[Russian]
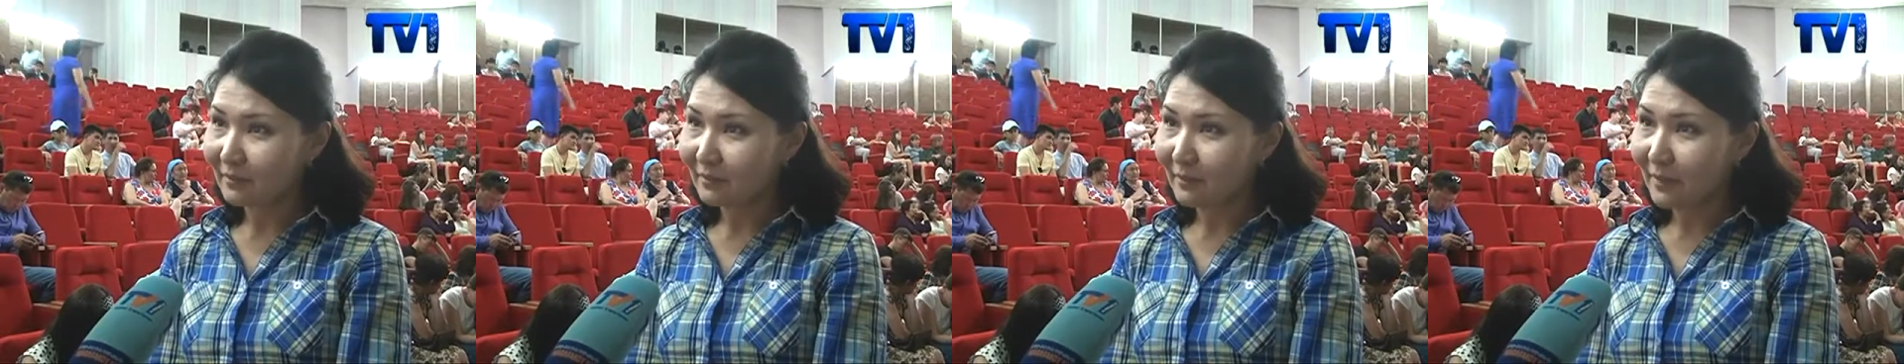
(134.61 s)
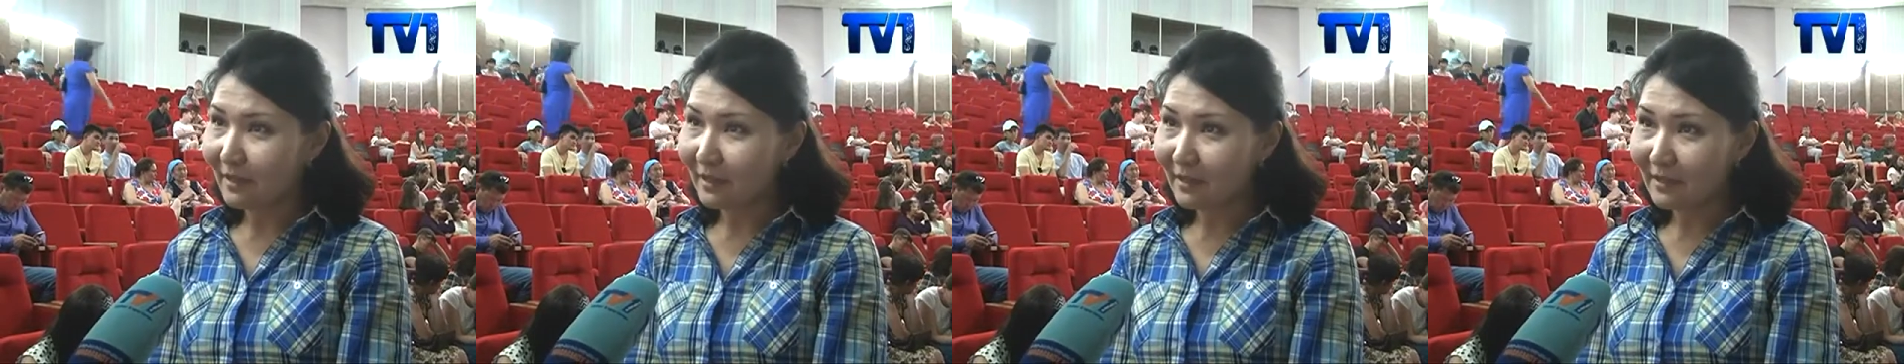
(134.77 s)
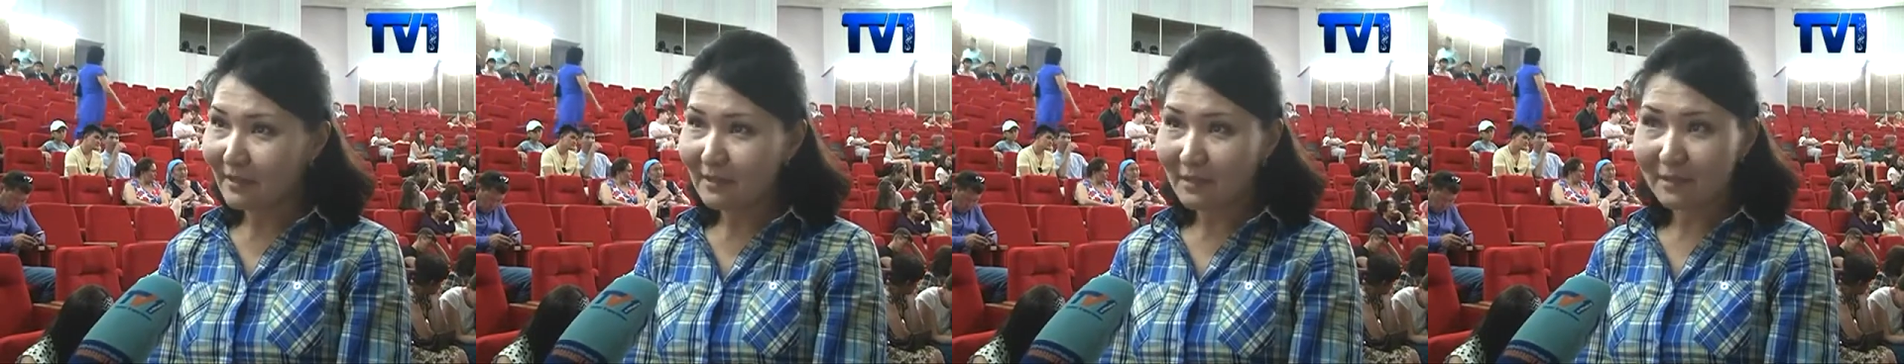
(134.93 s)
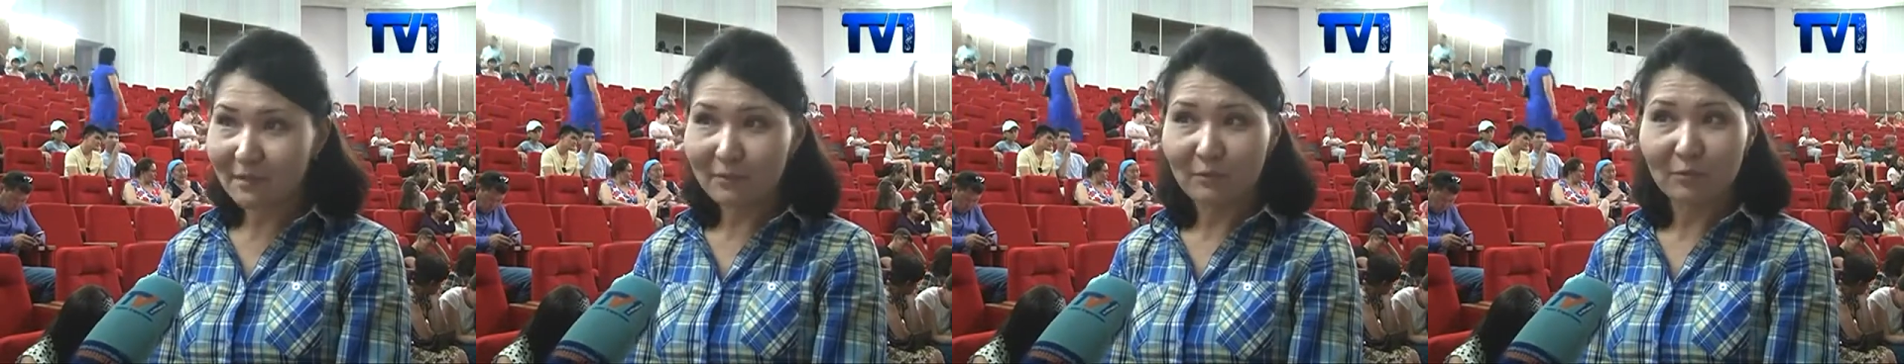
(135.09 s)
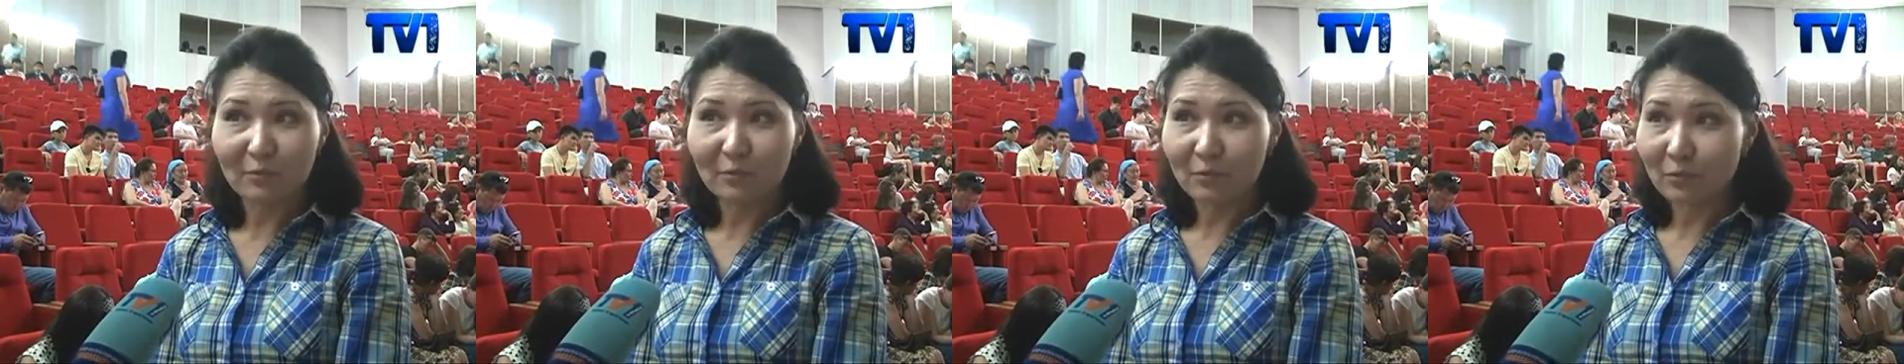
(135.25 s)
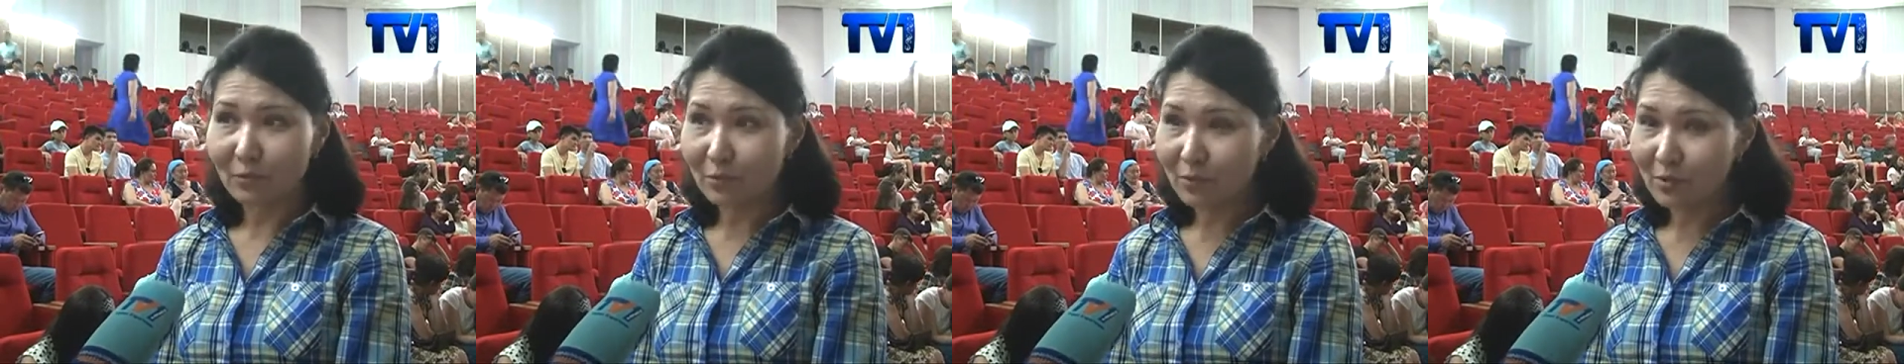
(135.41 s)
болеть за
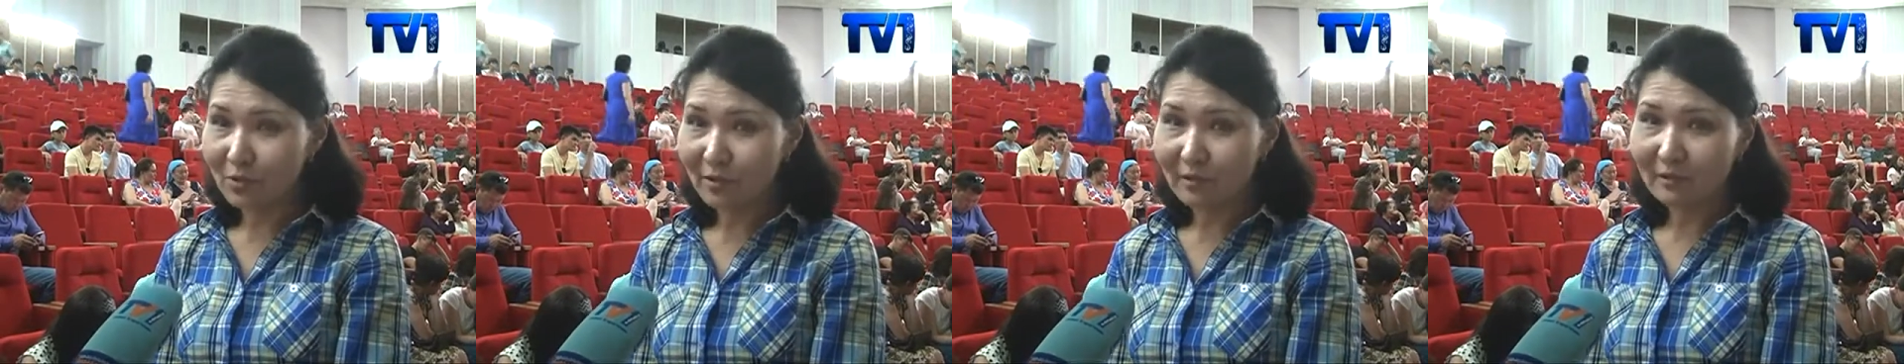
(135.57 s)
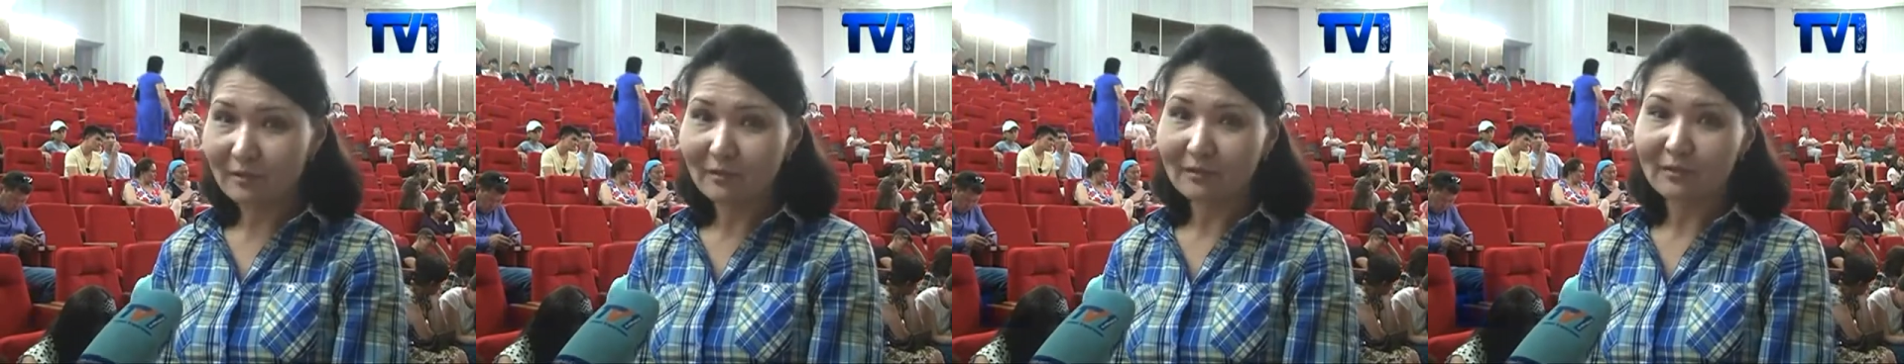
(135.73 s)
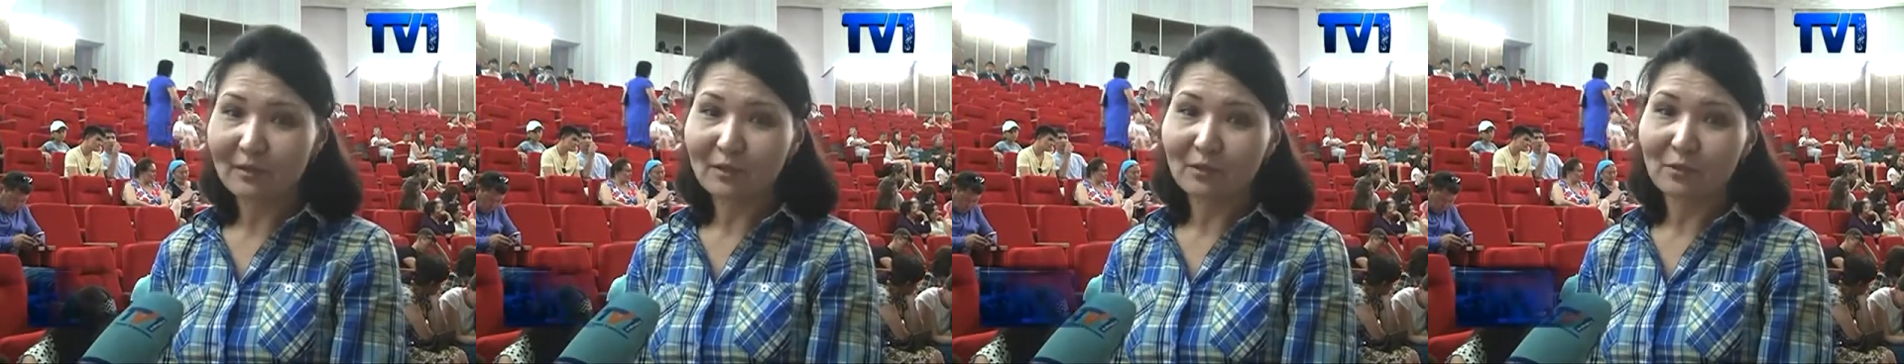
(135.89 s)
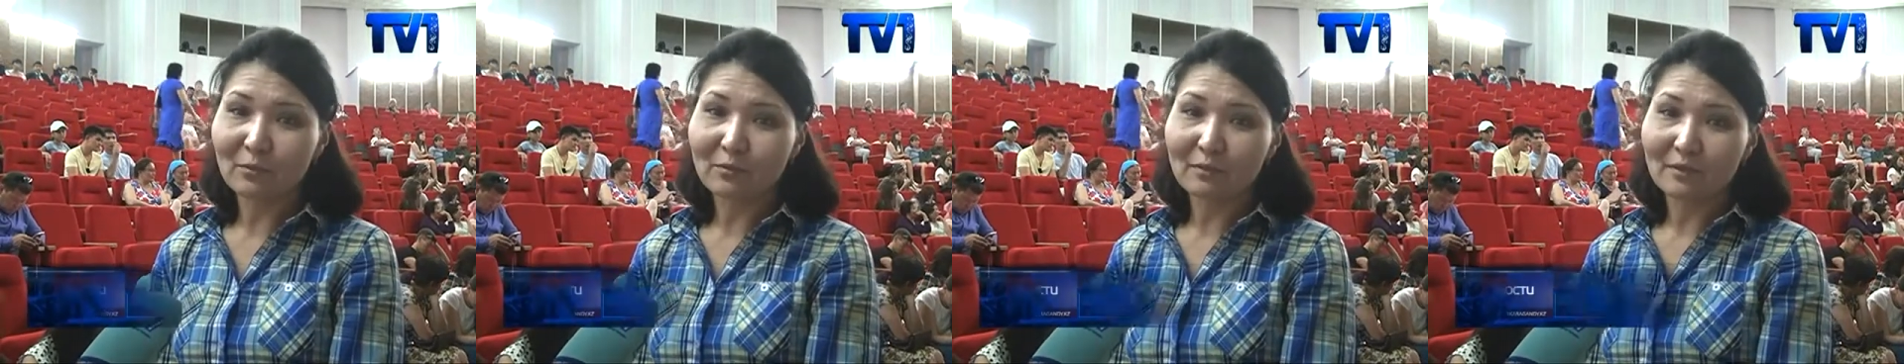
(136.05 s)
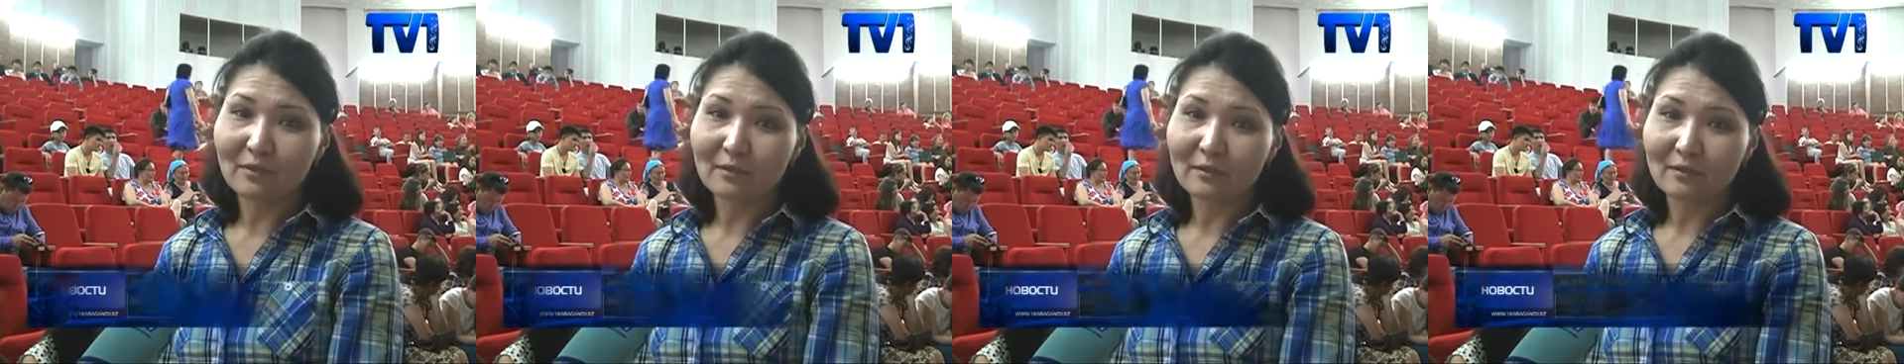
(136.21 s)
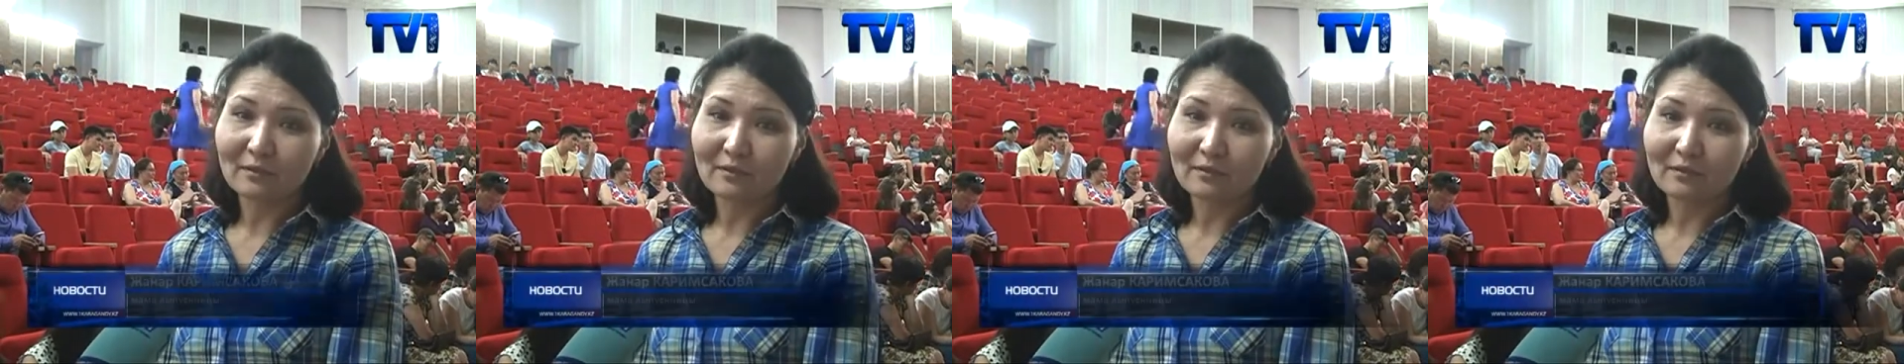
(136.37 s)
свою дочь,
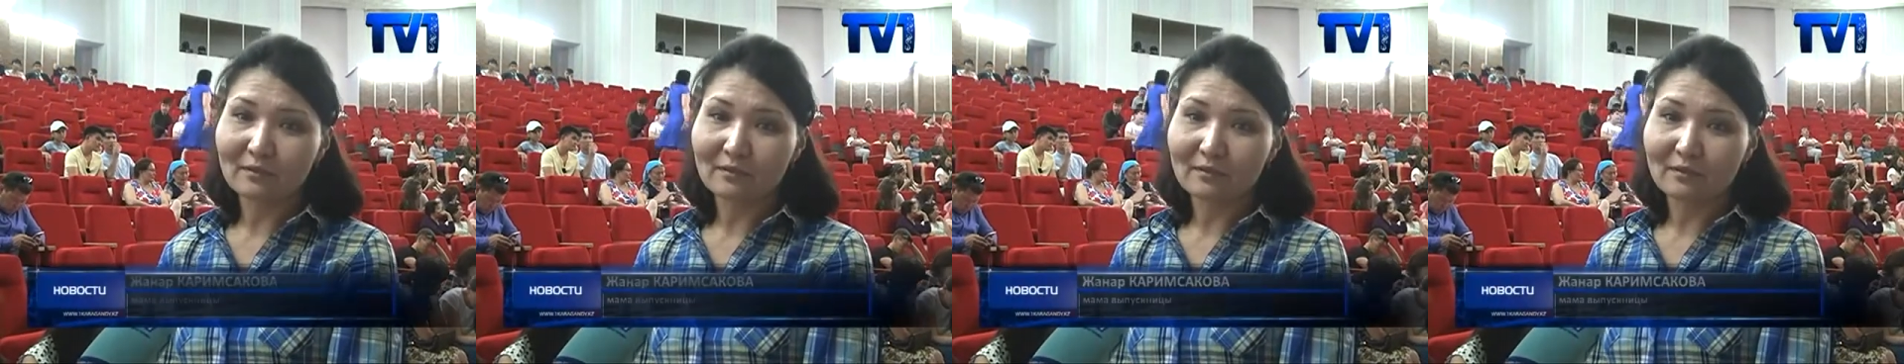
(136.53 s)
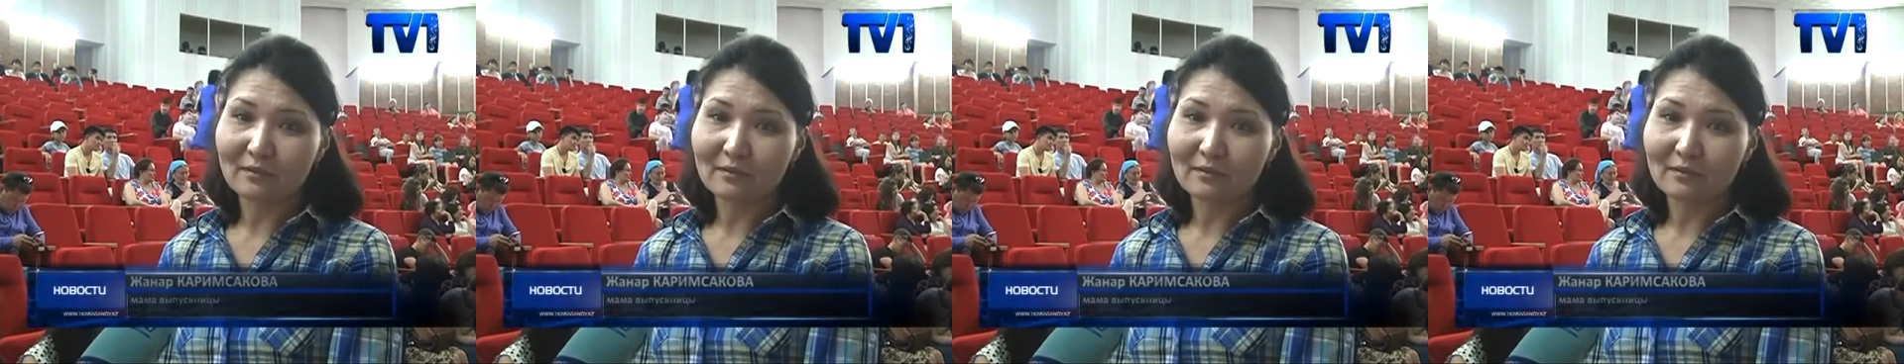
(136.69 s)
которая